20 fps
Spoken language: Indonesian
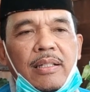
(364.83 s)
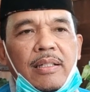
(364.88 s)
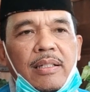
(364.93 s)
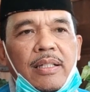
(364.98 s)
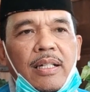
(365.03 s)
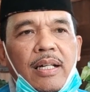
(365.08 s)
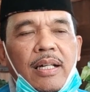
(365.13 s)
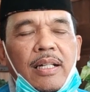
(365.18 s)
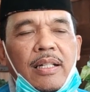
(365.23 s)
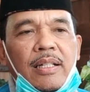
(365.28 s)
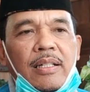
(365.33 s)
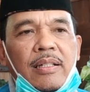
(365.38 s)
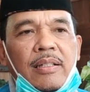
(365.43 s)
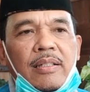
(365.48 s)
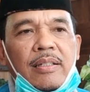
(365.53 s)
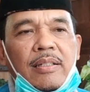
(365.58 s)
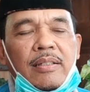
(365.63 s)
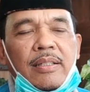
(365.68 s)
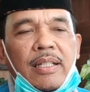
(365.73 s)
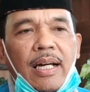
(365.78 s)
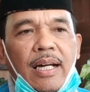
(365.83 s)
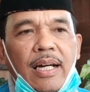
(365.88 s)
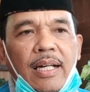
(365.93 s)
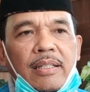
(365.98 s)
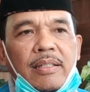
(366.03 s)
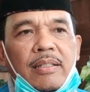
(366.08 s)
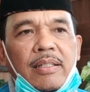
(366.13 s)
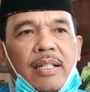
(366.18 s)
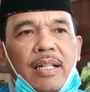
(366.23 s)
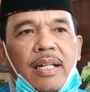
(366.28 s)
dan
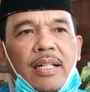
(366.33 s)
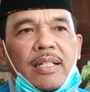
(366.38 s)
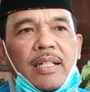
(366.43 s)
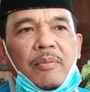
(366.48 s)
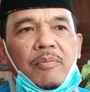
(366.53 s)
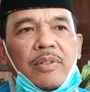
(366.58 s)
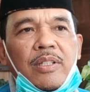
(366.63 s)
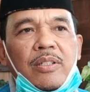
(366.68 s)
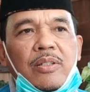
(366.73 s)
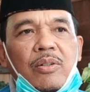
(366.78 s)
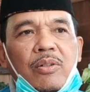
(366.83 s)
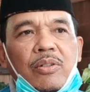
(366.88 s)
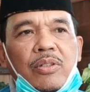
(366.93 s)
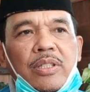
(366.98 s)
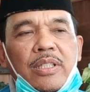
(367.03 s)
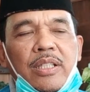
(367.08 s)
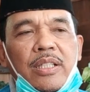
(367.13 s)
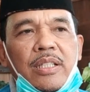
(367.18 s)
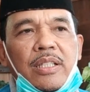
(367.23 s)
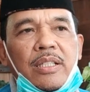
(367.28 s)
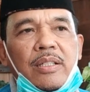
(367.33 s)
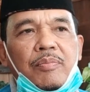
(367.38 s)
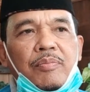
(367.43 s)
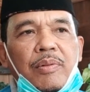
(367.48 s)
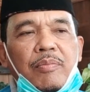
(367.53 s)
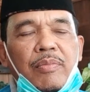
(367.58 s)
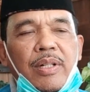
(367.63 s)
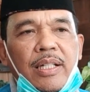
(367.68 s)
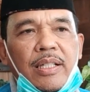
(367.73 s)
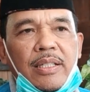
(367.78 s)
taat terhadap instruksi
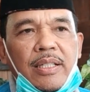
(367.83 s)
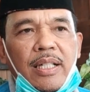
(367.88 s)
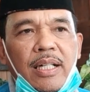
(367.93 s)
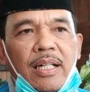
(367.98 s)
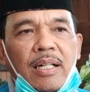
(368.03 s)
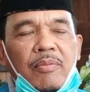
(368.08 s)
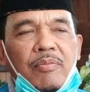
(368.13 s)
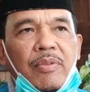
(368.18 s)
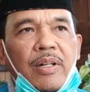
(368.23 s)
pemerintah,